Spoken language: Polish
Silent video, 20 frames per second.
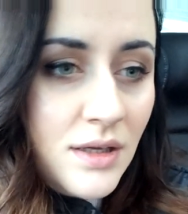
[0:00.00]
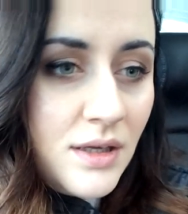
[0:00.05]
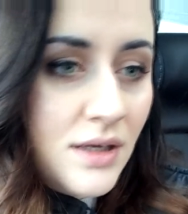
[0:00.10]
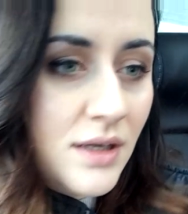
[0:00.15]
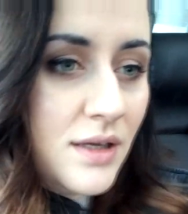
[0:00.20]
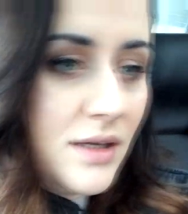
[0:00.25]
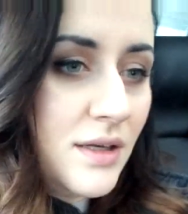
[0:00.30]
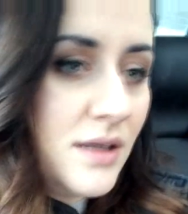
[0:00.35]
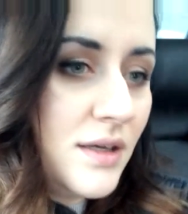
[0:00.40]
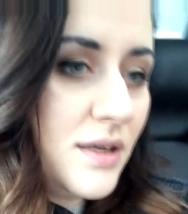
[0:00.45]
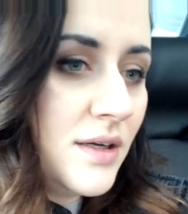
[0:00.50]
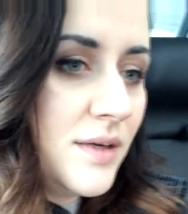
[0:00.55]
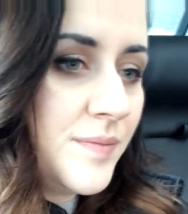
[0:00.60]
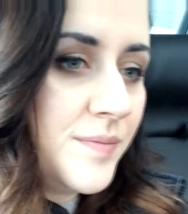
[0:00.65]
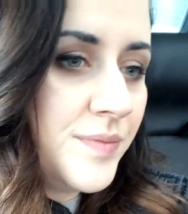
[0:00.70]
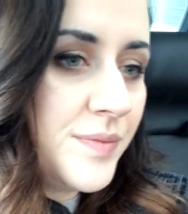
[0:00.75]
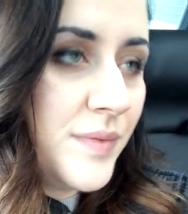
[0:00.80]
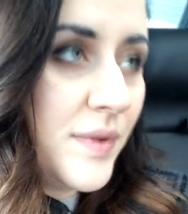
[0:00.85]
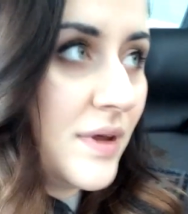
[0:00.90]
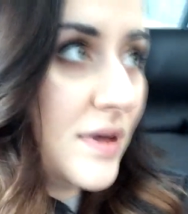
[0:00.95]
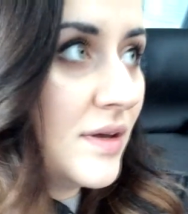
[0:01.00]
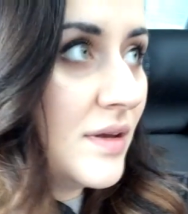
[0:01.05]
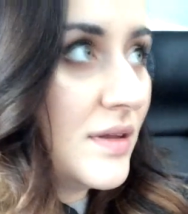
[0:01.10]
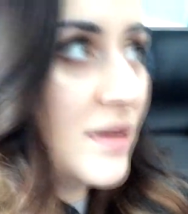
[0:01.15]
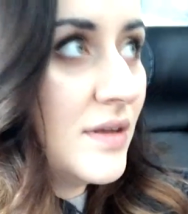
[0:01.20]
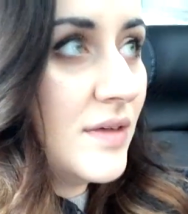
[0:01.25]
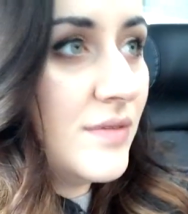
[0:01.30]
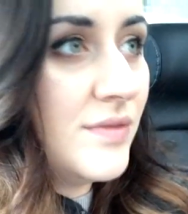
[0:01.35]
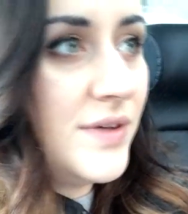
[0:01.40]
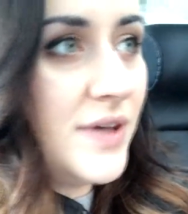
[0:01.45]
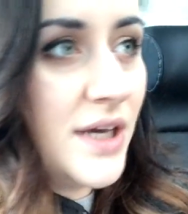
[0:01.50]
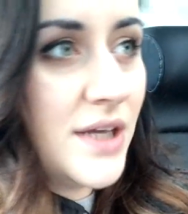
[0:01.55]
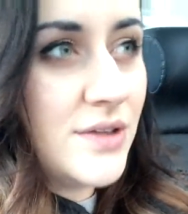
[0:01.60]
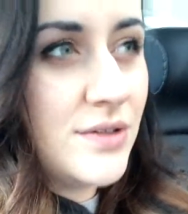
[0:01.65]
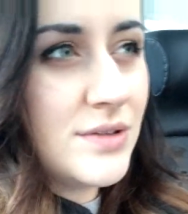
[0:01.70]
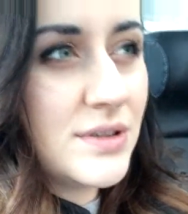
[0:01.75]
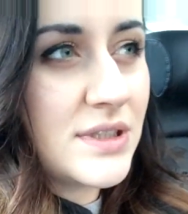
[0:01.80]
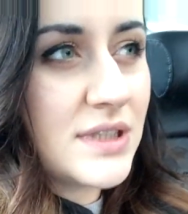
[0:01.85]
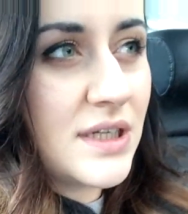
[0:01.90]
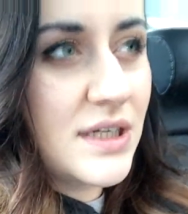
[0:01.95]
E, Via
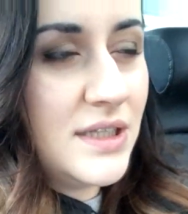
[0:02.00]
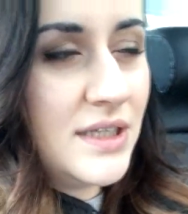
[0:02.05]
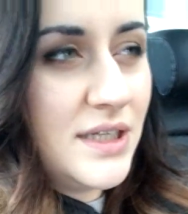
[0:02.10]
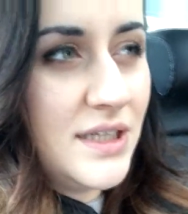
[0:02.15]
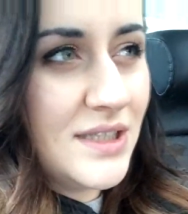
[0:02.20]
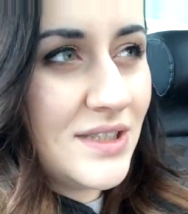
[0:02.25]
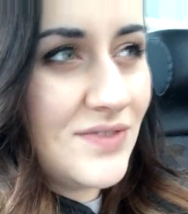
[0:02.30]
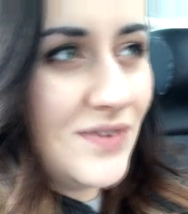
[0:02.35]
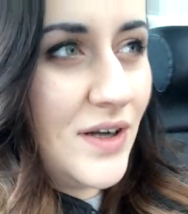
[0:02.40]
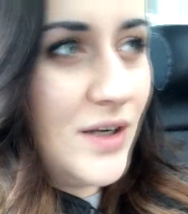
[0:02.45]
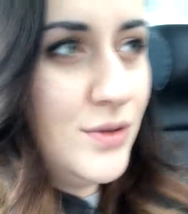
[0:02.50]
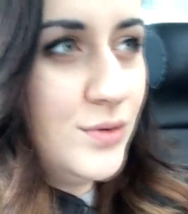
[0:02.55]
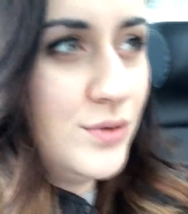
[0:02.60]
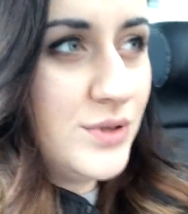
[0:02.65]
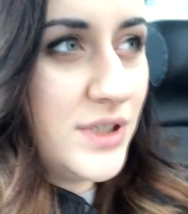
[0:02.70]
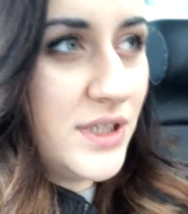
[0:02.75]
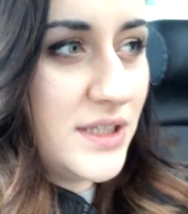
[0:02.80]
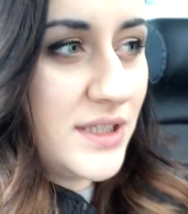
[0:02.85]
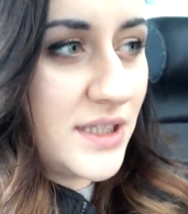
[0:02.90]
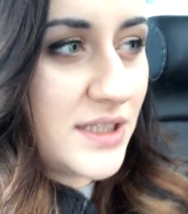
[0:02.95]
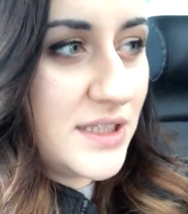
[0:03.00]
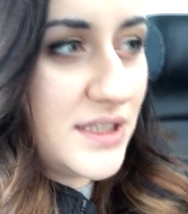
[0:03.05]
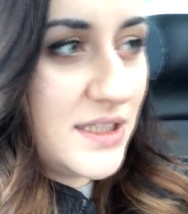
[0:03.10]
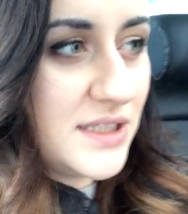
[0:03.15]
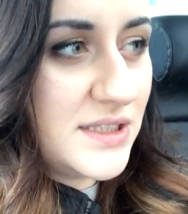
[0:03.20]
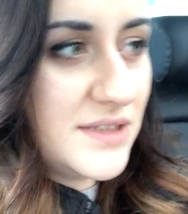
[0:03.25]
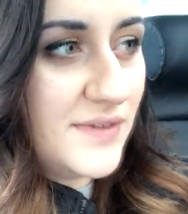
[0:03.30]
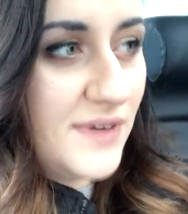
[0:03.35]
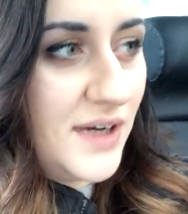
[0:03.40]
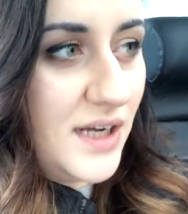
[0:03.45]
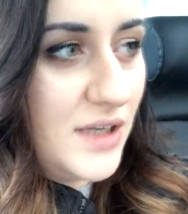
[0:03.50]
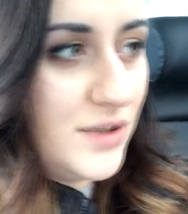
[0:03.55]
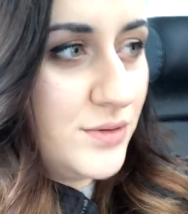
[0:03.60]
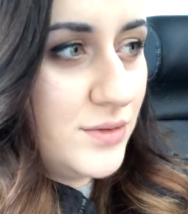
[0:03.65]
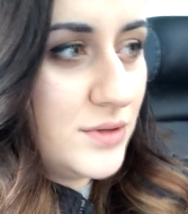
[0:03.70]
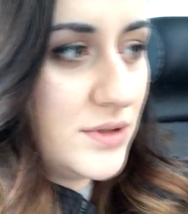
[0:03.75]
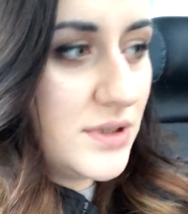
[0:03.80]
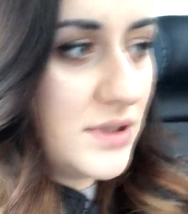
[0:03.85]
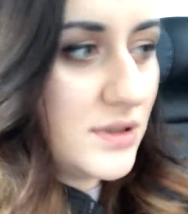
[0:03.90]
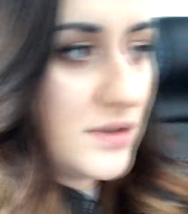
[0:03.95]
Toscania jest w Altusie, tak się nazywa,
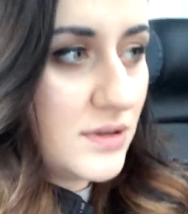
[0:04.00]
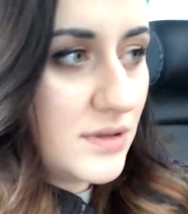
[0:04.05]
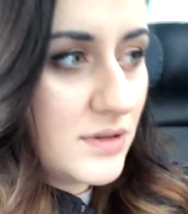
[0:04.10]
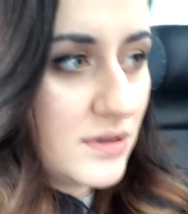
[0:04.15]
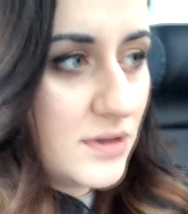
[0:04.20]
Altus?